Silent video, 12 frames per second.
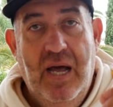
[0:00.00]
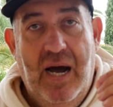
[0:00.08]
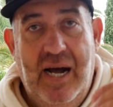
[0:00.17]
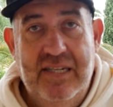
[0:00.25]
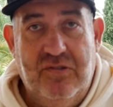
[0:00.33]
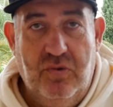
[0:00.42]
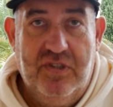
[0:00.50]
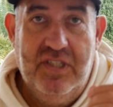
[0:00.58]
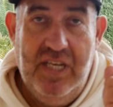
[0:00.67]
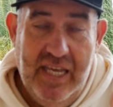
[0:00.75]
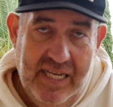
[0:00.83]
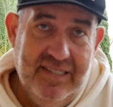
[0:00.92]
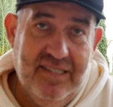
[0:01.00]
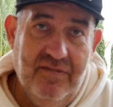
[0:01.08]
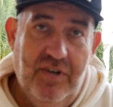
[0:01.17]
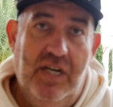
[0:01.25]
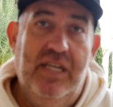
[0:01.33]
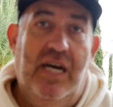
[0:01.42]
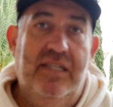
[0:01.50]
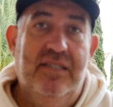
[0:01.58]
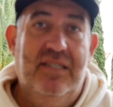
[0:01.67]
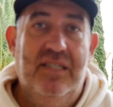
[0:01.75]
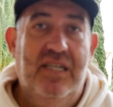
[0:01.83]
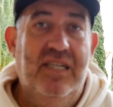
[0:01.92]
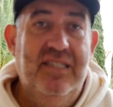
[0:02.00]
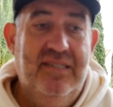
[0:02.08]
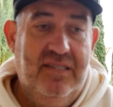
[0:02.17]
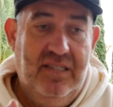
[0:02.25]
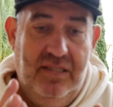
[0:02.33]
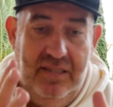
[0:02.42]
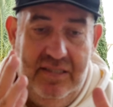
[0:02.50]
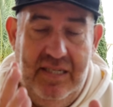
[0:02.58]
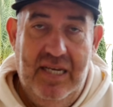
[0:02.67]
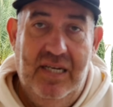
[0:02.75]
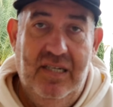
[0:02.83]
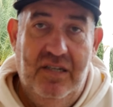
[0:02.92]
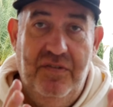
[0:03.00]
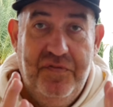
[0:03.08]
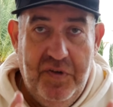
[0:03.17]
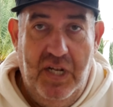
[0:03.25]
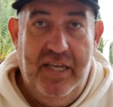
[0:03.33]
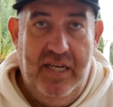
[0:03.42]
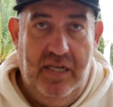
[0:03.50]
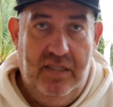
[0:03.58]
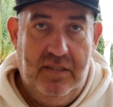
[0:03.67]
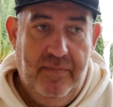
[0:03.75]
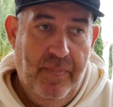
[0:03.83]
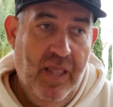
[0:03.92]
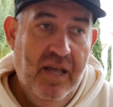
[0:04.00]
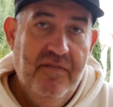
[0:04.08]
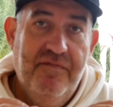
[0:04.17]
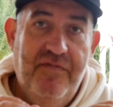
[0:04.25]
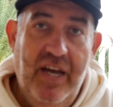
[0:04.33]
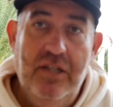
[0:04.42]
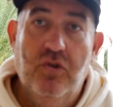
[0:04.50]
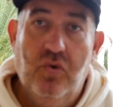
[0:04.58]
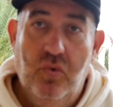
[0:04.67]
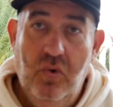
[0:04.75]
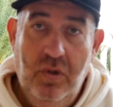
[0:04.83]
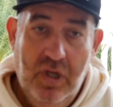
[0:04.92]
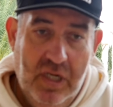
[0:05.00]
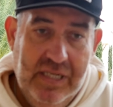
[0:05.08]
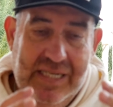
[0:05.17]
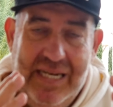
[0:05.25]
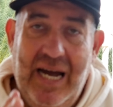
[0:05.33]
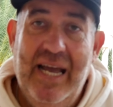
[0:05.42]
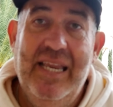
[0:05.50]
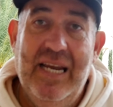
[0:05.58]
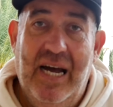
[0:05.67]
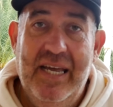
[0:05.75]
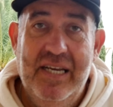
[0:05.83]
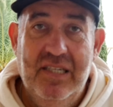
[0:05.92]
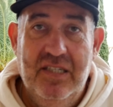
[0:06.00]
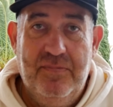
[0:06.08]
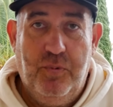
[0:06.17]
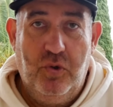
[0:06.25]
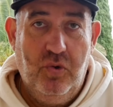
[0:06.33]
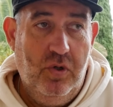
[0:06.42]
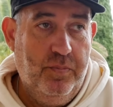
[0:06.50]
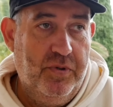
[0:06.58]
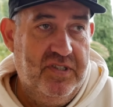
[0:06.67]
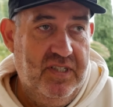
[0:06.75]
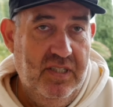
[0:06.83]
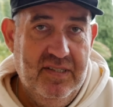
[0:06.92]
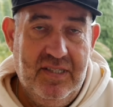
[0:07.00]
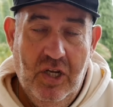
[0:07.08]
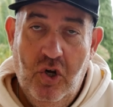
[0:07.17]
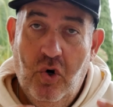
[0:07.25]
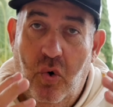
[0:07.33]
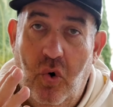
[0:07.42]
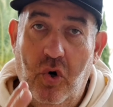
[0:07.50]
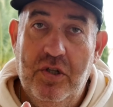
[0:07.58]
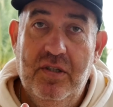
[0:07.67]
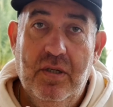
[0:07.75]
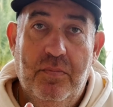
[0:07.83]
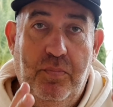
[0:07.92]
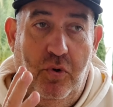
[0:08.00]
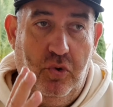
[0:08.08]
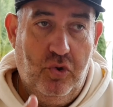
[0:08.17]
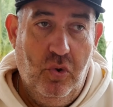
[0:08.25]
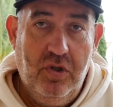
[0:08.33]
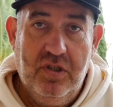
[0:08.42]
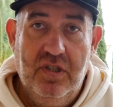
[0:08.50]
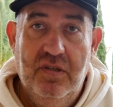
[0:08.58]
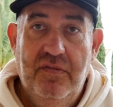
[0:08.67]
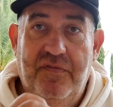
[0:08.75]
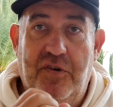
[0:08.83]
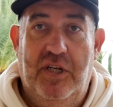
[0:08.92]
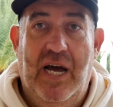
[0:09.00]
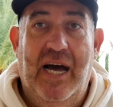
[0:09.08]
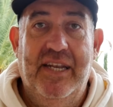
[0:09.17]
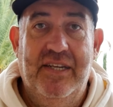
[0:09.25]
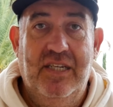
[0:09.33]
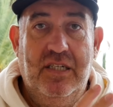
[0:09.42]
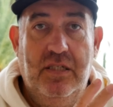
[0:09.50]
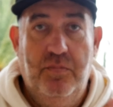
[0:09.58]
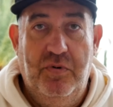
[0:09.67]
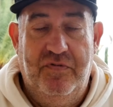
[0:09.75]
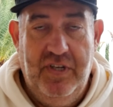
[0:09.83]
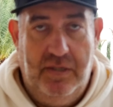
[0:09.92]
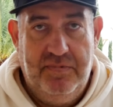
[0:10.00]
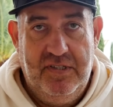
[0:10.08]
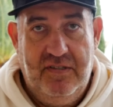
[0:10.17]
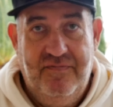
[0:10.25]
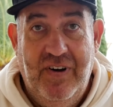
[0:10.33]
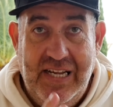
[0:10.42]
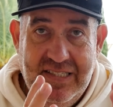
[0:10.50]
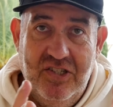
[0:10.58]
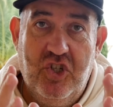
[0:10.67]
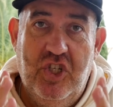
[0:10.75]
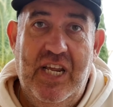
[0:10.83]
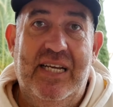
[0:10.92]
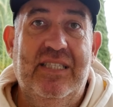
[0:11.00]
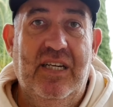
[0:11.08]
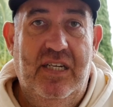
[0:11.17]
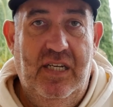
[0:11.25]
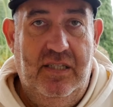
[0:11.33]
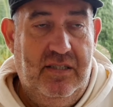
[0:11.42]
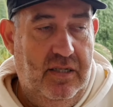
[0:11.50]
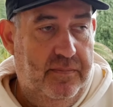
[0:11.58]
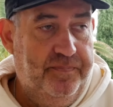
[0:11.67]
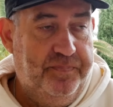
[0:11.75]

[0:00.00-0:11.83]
Also, die erste Variante ist der Affiliate. Wenn du kein eigenes Produkt besitzt und Produkte von anderen bewerbst. Was steckt dahinter?